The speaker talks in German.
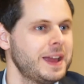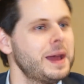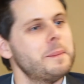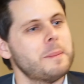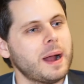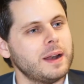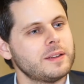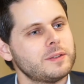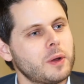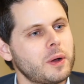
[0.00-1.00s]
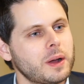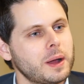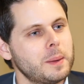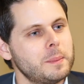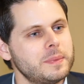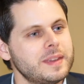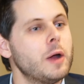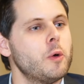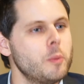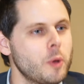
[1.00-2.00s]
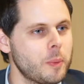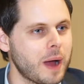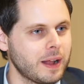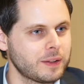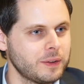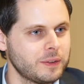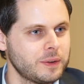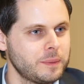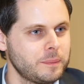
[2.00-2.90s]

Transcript: ähm, alles noch ähm, sehr homöopathisch.